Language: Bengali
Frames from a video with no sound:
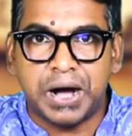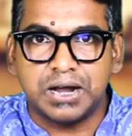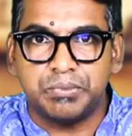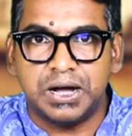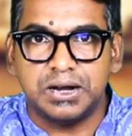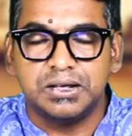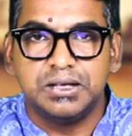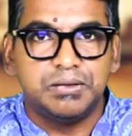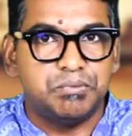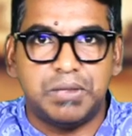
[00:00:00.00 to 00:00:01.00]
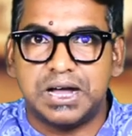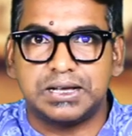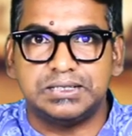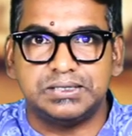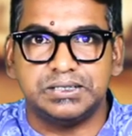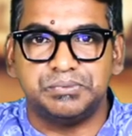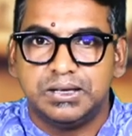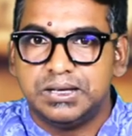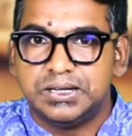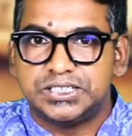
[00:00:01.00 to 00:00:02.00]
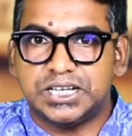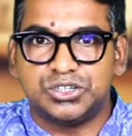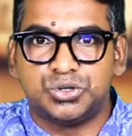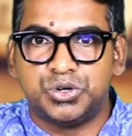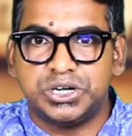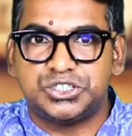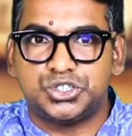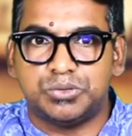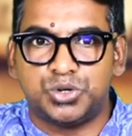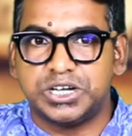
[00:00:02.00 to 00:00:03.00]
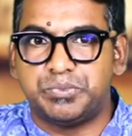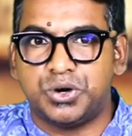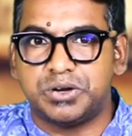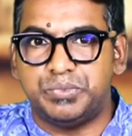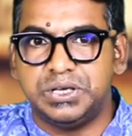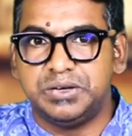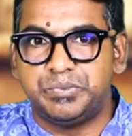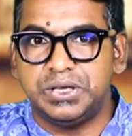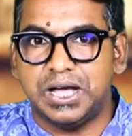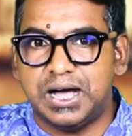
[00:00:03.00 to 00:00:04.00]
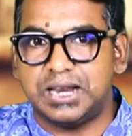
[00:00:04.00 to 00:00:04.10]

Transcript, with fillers: বারবার মার খাচ্ছে সাজানো মনের চমকের পর বিএনপি